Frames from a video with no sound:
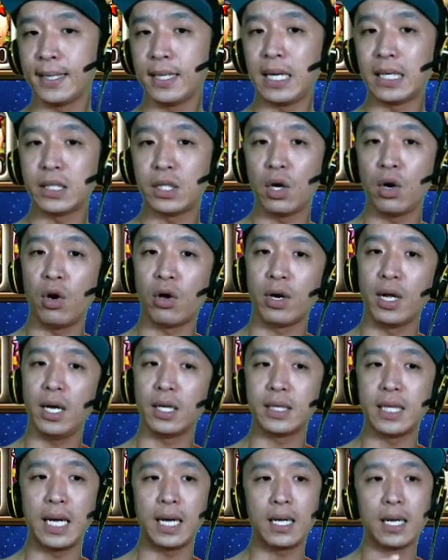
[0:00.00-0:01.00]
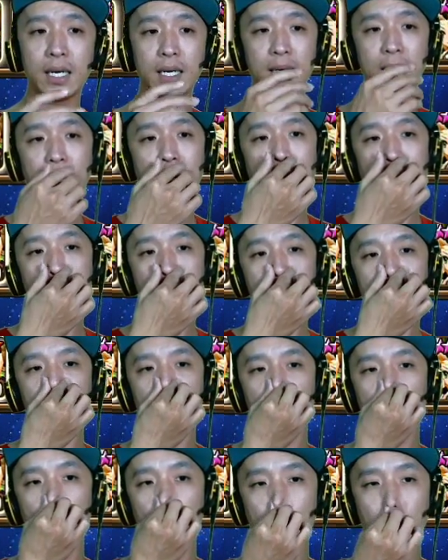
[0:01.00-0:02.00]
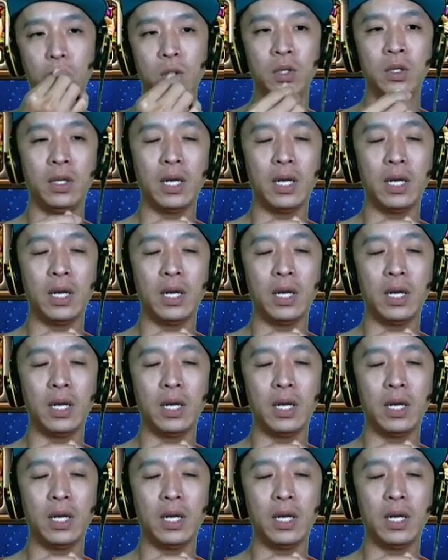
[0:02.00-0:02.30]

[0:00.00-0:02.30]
kategori attacker dengan rune